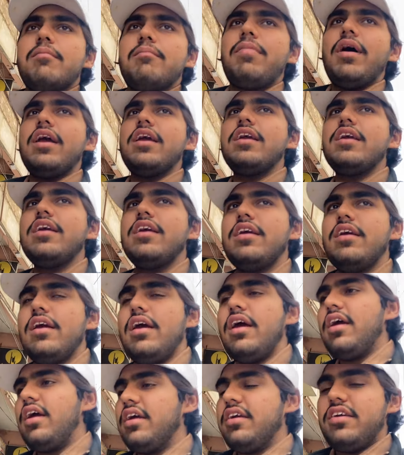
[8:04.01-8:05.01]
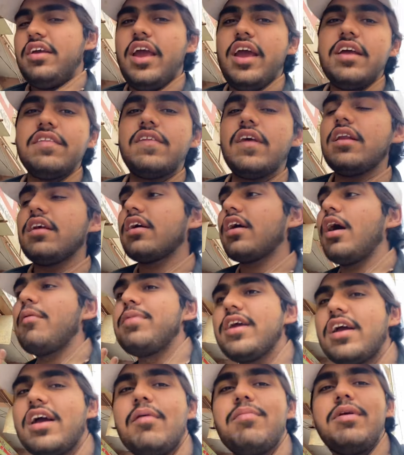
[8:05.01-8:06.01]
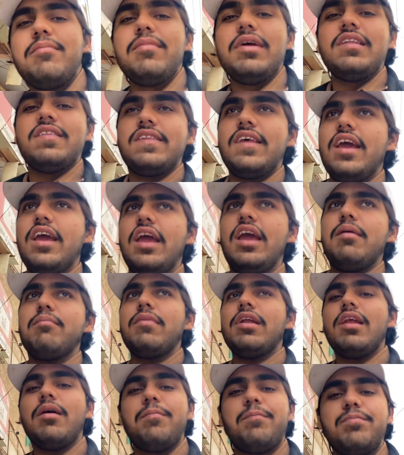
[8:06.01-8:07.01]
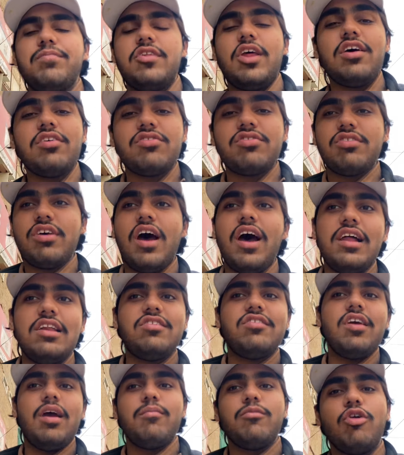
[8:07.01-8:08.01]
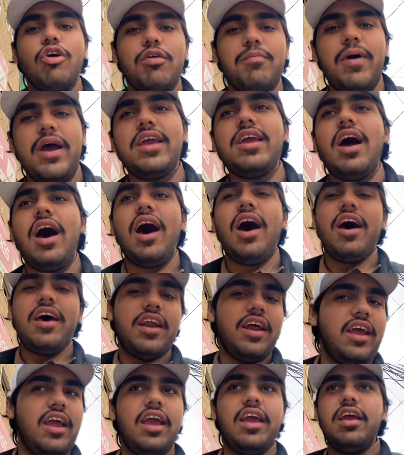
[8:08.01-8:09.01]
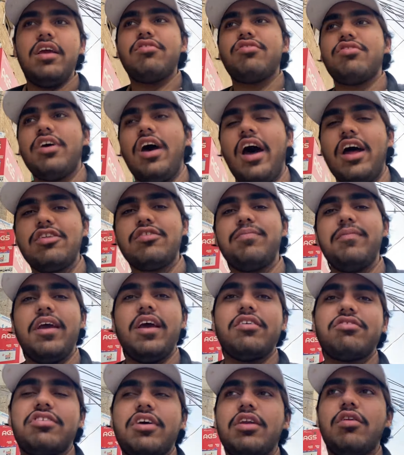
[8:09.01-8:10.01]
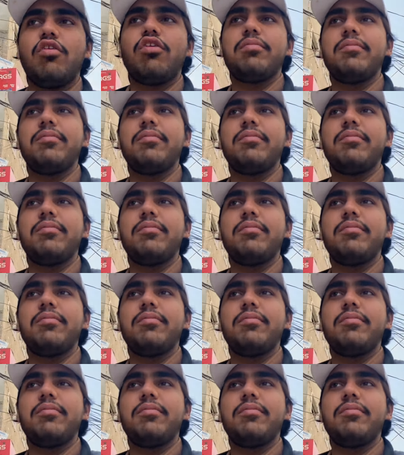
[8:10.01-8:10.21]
भाई ये दिन कभी कभी मिलते हैं मतलब 10 साल से हम लोग भाई आ रहे हैं साथ में हसन और